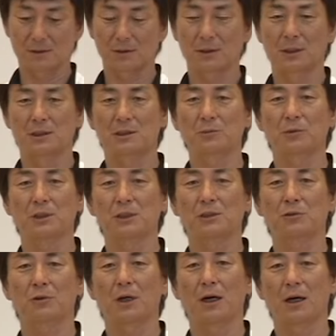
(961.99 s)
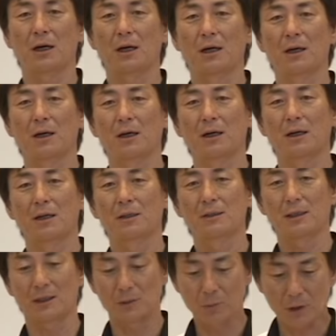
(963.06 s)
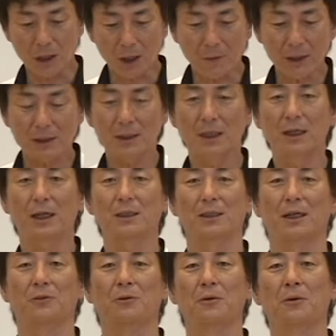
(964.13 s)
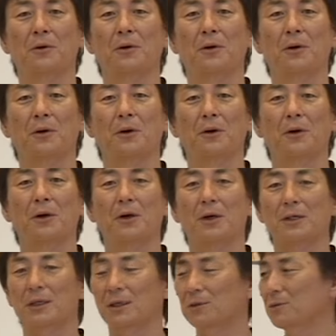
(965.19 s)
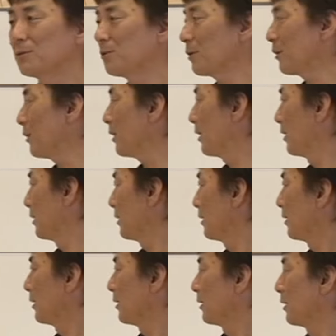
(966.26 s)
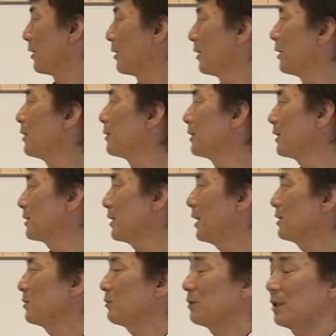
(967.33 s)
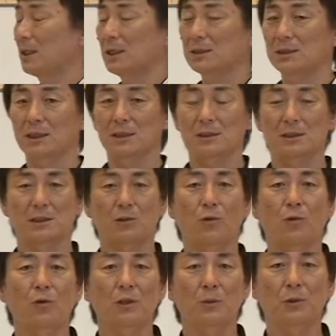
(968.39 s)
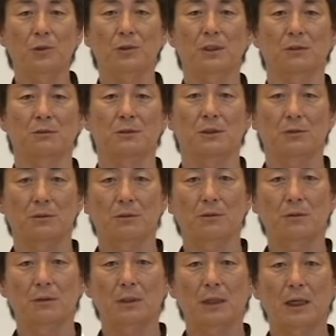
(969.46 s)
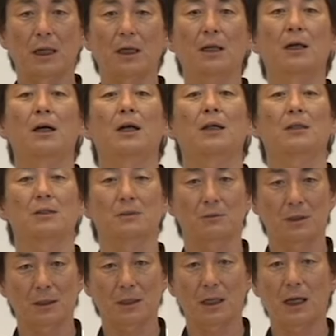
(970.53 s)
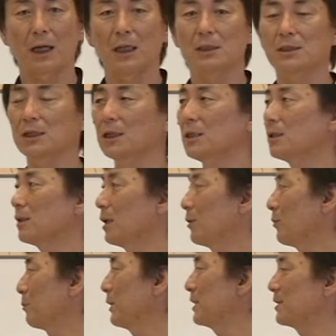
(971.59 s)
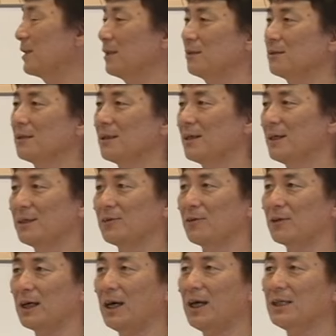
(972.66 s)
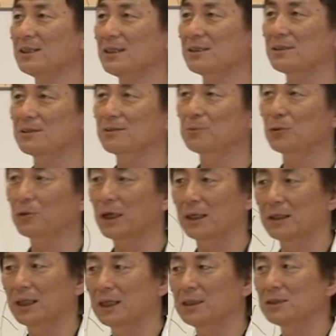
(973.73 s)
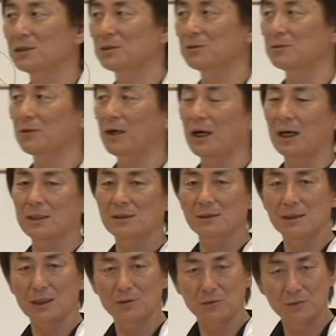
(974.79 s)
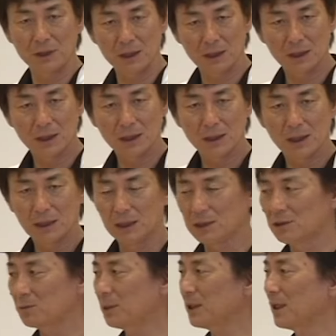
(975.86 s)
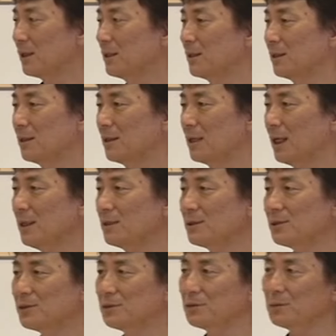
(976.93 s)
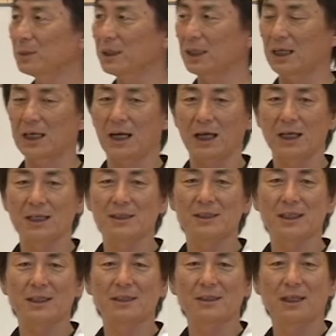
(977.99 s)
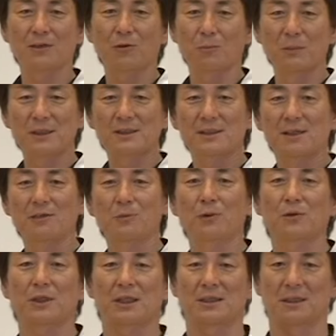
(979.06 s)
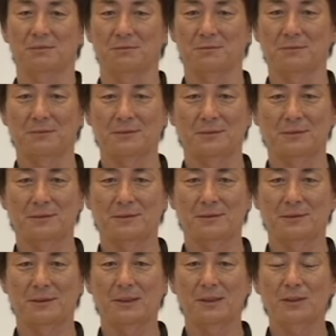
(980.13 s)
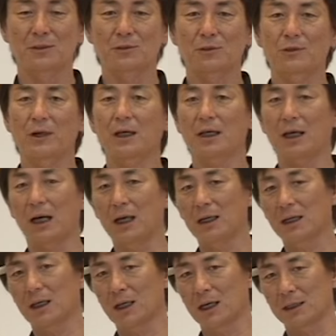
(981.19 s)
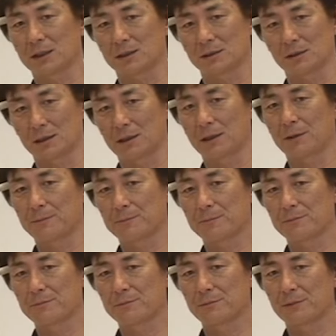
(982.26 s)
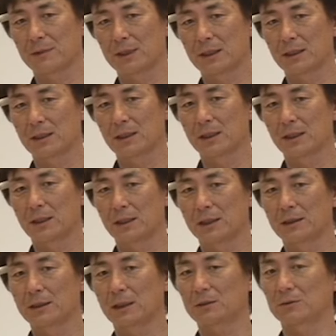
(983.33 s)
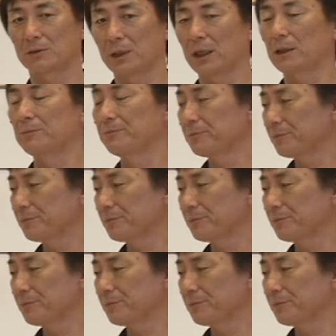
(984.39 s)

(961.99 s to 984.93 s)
いつも一緒か何も変わってないなと結局これはで最初の話した思考に戻ってくるんですけど考え方ですね改善点を見つける、えっと、改善するものが練習のはずなのにいつまでか練習まで改善点を見つけるものになってるそれは考え方ですねなるので